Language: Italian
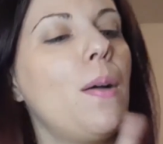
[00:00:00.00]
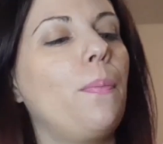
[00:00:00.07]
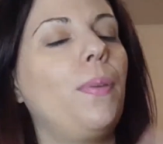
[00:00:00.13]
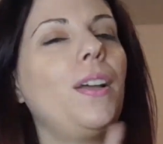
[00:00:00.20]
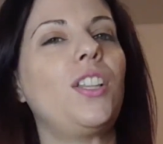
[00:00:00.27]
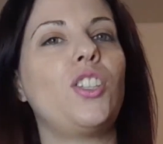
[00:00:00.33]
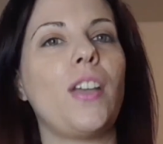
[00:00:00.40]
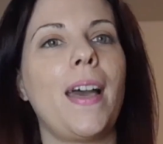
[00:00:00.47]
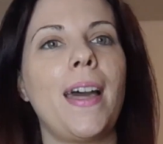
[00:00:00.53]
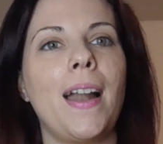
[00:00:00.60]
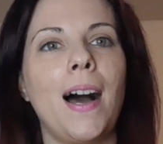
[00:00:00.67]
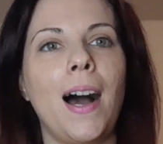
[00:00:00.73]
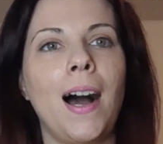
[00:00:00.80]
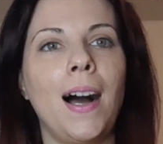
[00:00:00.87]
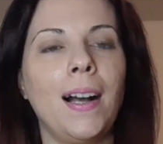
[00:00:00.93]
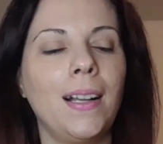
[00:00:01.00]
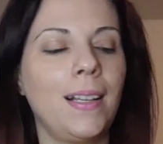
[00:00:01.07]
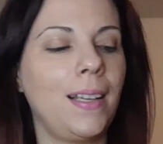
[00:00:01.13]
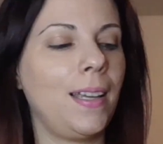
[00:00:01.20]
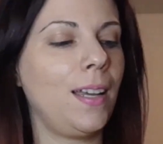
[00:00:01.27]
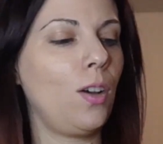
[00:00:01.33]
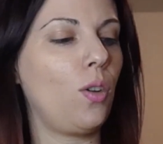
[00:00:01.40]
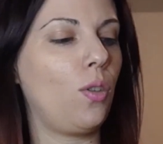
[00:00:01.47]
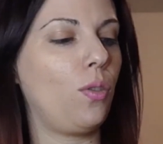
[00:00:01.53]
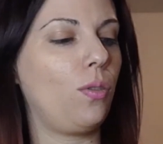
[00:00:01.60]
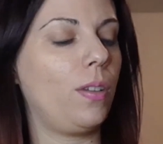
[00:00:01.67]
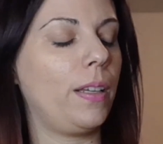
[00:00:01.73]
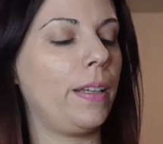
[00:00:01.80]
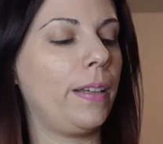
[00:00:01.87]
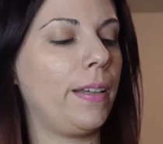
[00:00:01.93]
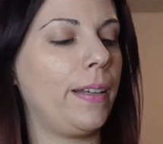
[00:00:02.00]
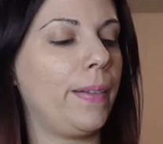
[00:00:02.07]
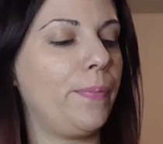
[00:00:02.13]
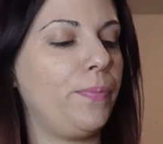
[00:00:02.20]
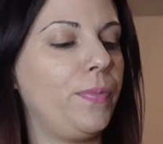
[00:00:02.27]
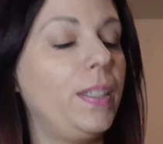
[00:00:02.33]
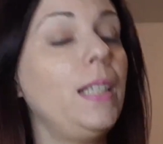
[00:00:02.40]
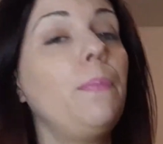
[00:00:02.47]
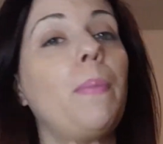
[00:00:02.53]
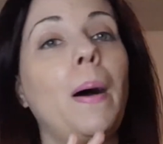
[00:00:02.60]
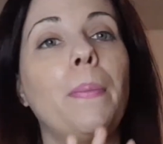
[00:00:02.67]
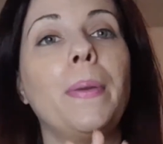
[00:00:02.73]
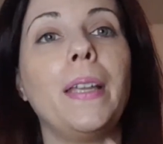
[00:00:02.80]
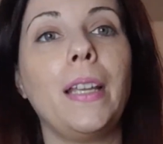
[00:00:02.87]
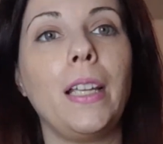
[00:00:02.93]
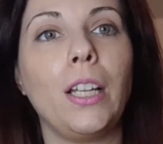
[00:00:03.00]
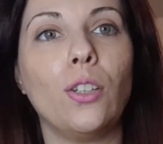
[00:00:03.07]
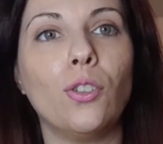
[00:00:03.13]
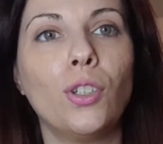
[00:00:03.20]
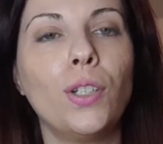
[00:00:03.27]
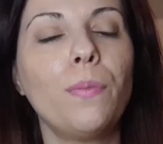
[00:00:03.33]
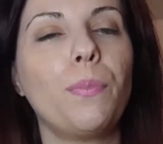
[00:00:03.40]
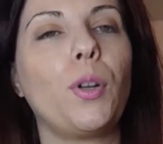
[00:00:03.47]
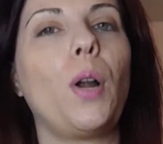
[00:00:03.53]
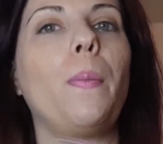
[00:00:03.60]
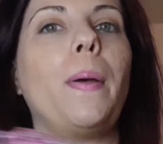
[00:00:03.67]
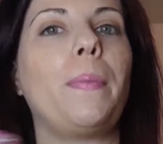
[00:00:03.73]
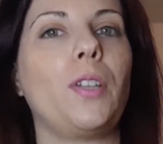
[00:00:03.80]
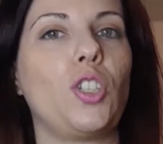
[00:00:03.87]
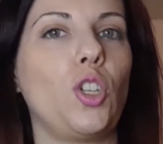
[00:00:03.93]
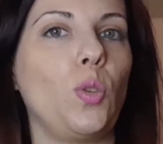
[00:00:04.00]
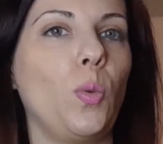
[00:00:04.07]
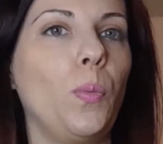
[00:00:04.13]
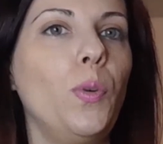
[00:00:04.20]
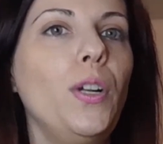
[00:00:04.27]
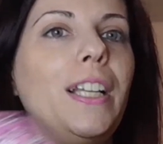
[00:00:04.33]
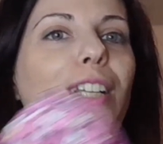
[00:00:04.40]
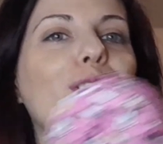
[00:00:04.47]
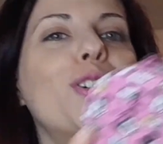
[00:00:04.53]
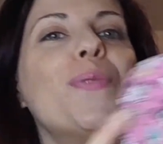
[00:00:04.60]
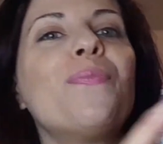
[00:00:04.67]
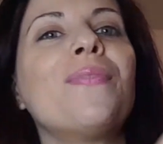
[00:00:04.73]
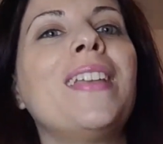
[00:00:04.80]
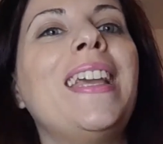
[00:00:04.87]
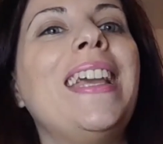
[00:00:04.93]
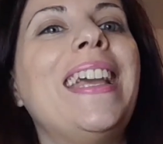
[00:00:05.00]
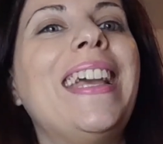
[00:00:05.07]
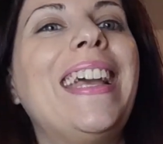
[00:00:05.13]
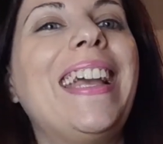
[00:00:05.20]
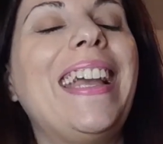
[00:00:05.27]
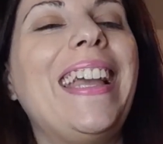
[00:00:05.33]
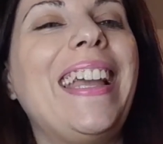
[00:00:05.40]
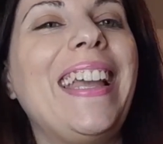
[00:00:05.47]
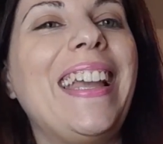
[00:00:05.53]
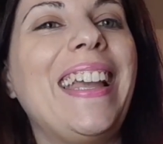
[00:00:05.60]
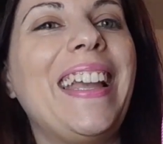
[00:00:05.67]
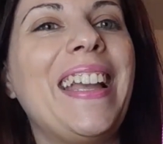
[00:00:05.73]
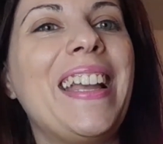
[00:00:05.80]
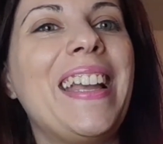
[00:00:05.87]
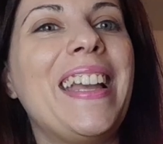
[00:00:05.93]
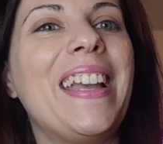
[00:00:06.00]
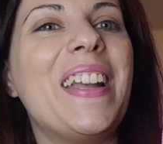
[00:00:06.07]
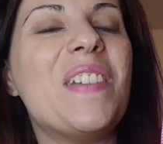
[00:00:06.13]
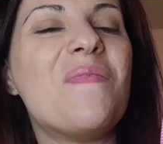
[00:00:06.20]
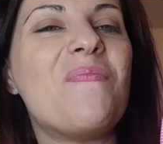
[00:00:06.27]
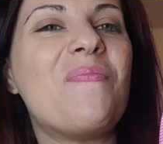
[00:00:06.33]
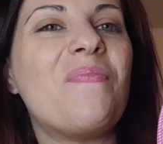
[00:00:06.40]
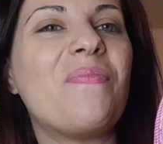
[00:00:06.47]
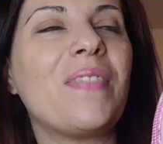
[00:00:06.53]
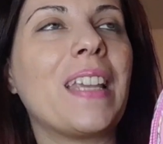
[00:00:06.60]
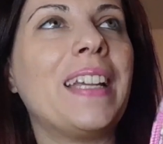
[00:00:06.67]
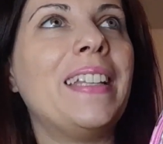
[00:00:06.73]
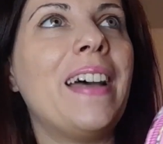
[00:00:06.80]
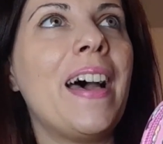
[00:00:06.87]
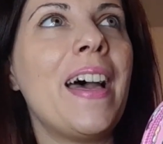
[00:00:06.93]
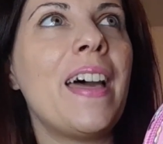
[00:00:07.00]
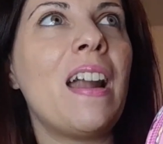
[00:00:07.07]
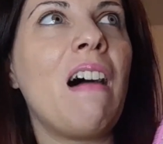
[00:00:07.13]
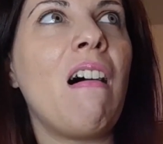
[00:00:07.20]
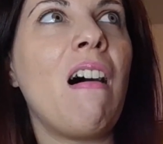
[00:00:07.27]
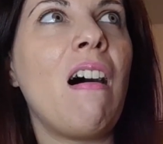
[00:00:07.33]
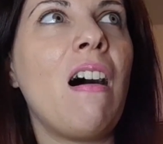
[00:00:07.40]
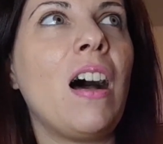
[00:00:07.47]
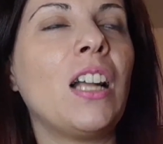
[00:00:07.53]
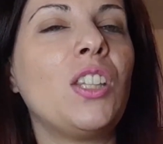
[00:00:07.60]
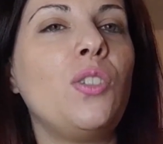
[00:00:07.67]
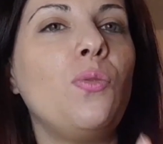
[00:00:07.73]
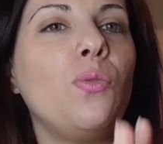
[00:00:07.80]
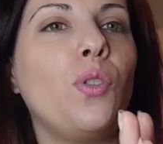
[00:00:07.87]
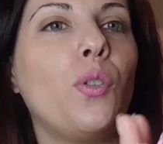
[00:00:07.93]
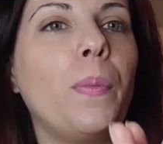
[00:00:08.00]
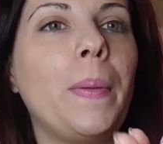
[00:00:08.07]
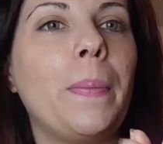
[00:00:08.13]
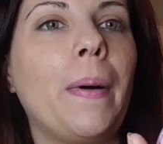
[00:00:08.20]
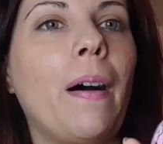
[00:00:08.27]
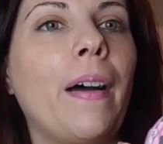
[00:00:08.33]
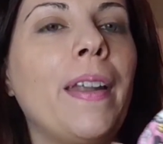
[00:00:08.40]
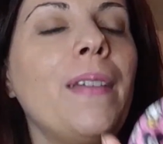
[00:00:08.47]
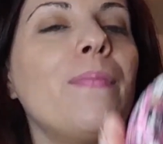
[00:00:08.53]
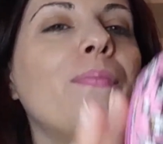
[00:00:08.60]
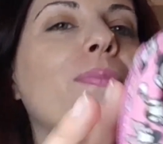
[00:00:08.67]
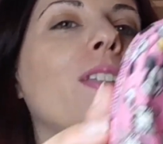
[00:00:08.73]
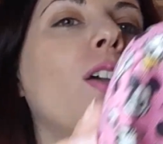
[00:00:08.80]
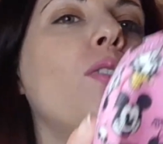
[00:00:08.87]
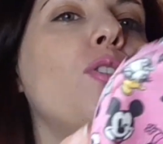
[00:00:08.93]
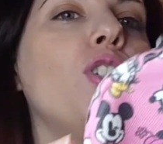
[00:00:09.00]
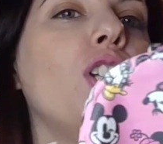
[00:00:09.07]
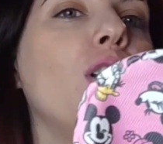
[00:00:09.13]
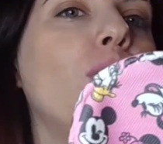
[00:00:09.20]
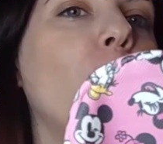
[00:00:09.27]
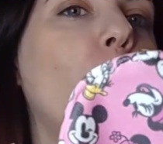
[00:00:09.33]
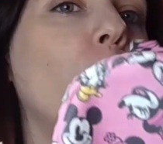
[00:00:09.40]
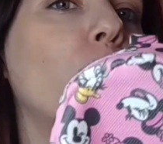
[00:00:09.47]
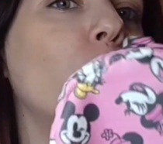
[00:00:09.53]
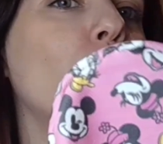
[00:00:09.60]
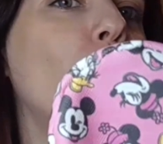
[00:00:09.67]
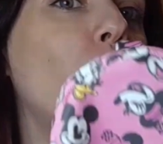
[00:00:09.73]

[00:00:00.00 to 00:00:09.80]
poi c'era anche eh, di paperino, però a me piace topolino, e, ehm, ed era azzurro mi pare, e ho scelto questo